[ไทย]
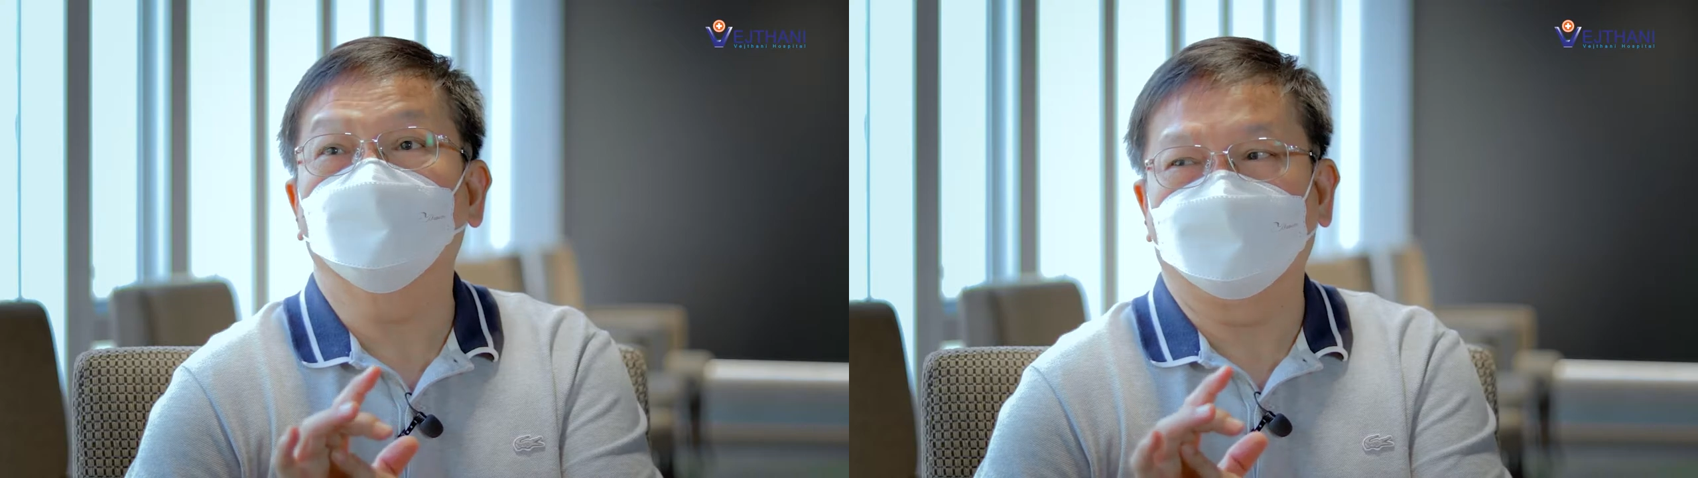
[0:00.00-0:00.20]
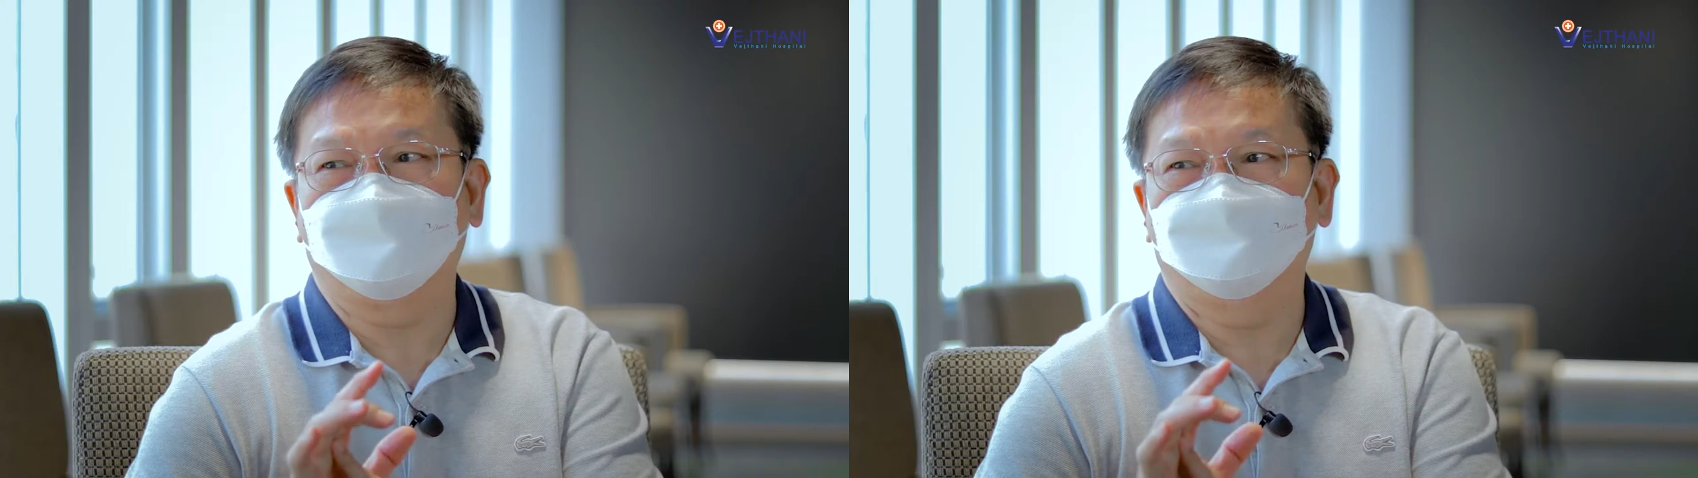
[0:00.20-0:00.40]

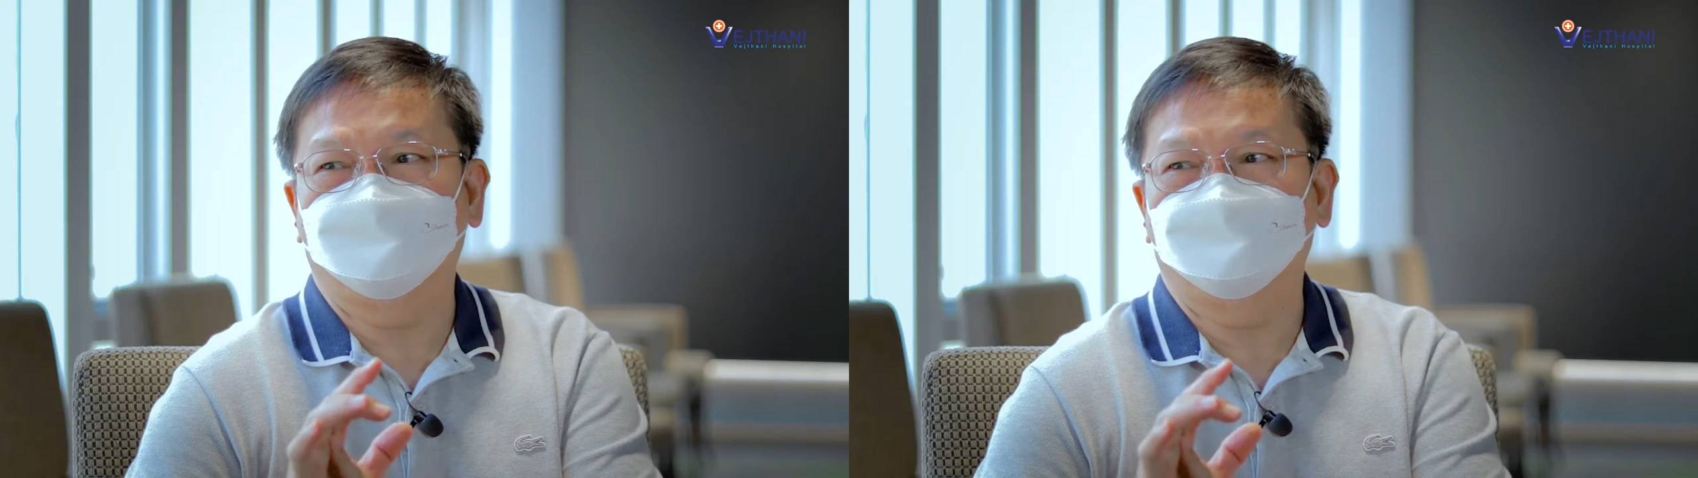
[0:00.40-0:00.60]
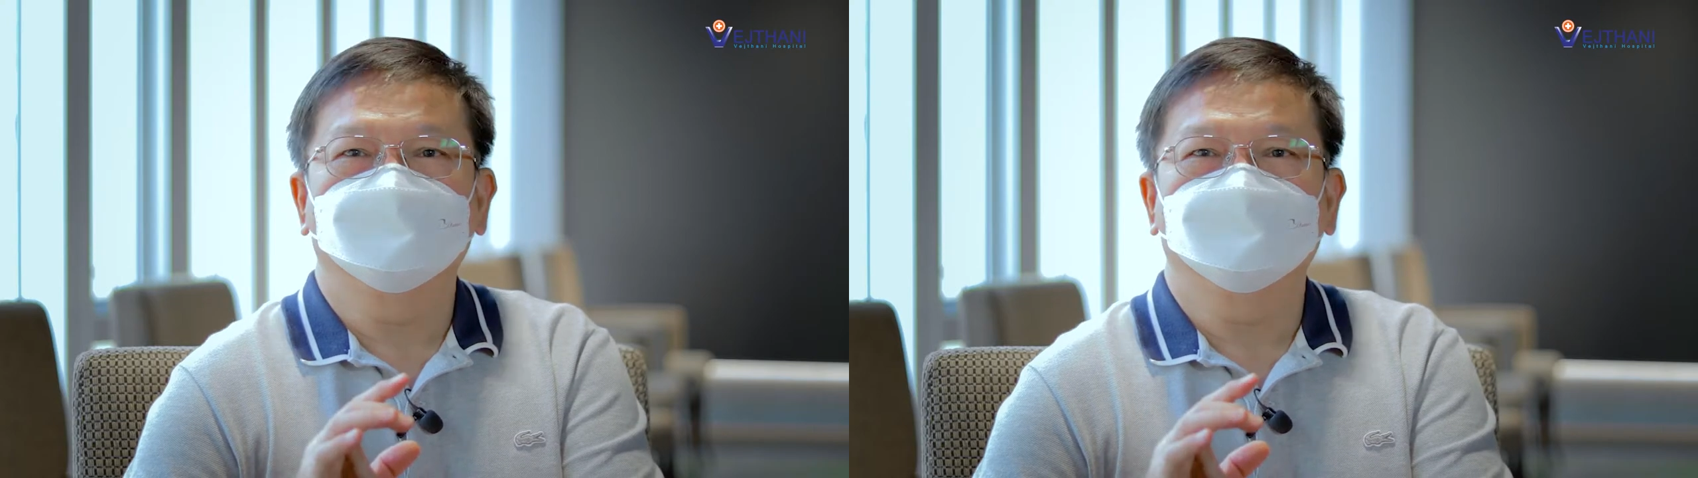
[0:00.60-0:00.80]
วด
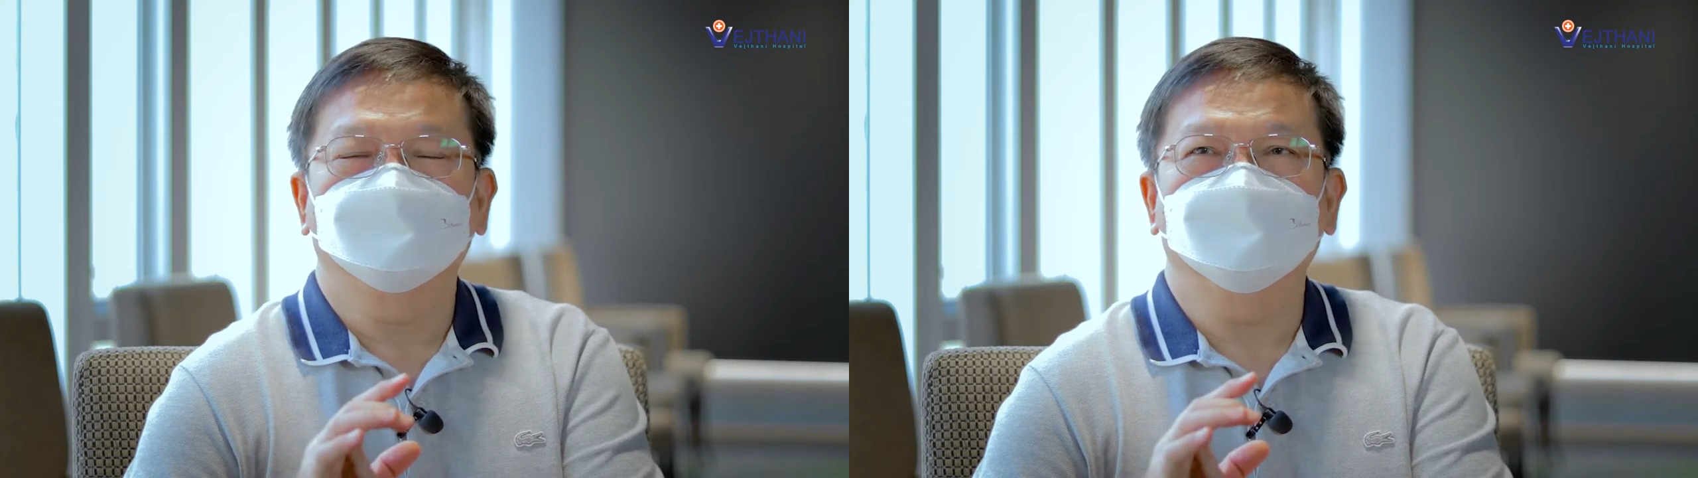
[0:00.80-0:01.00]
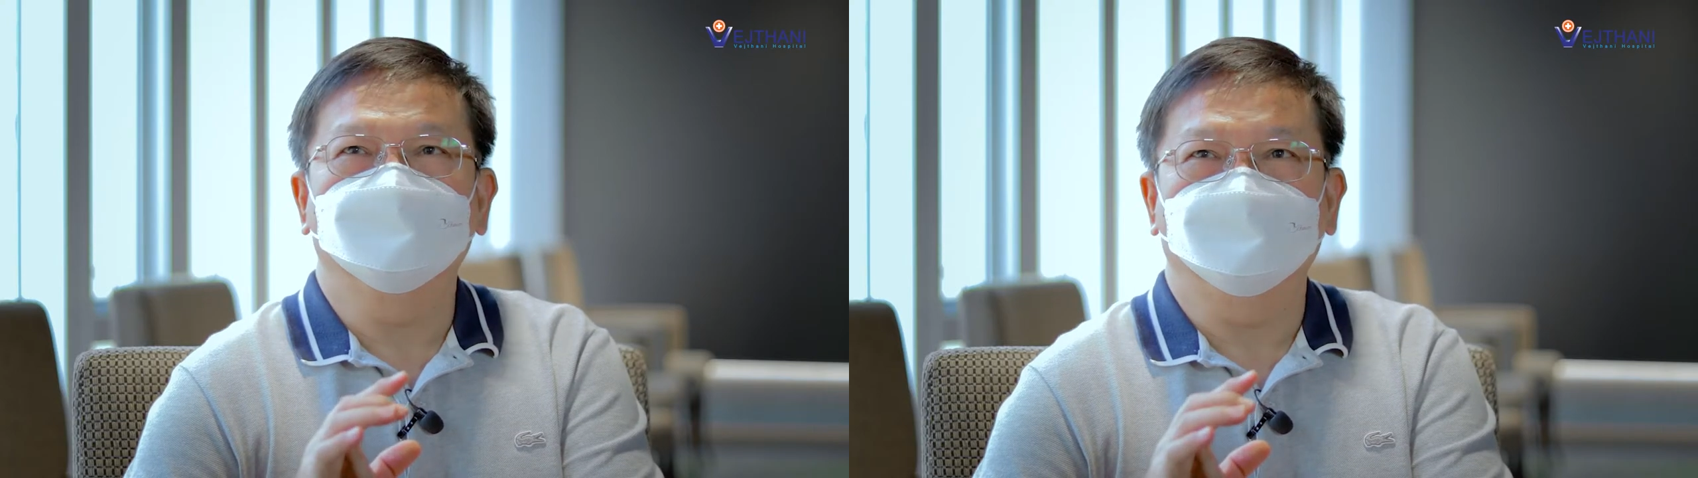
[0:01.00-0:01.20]

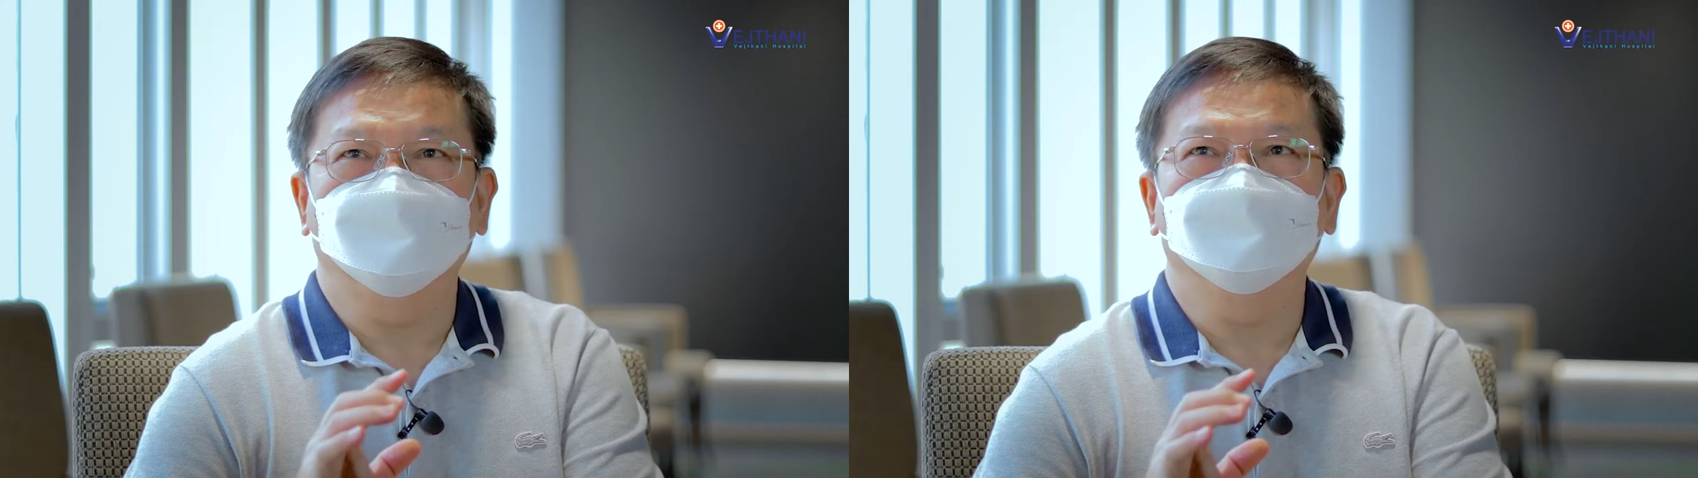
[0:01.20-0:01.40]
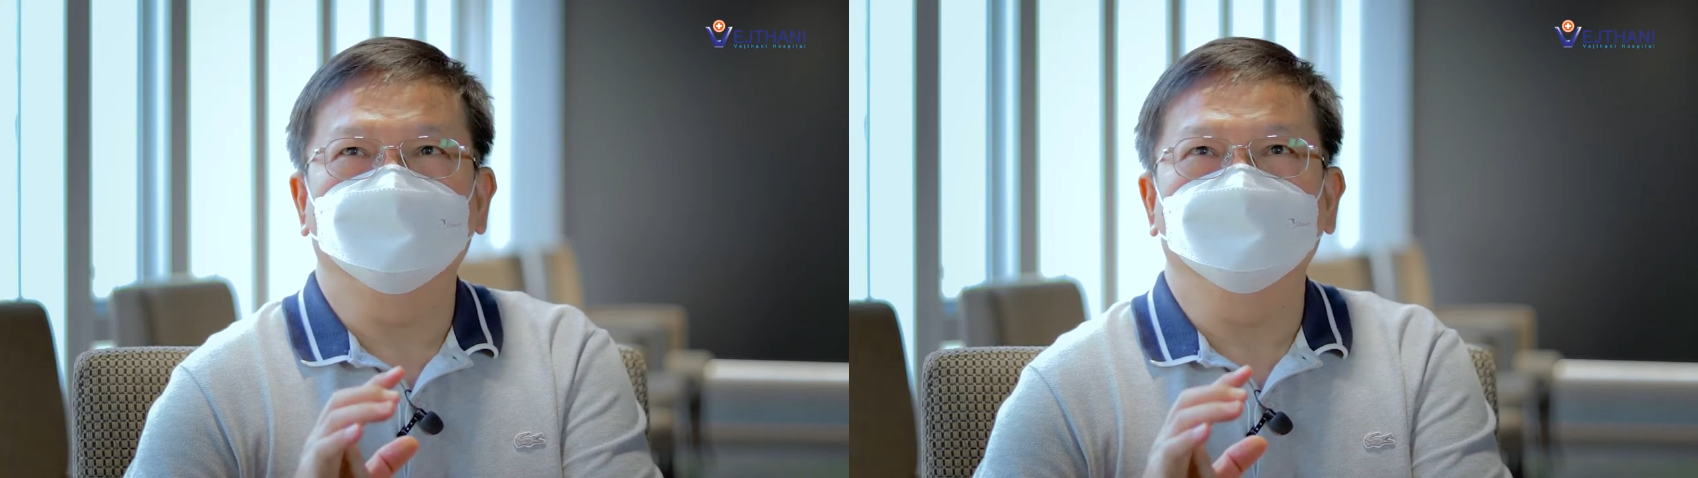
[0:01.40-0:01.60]
ก็เลยต้อง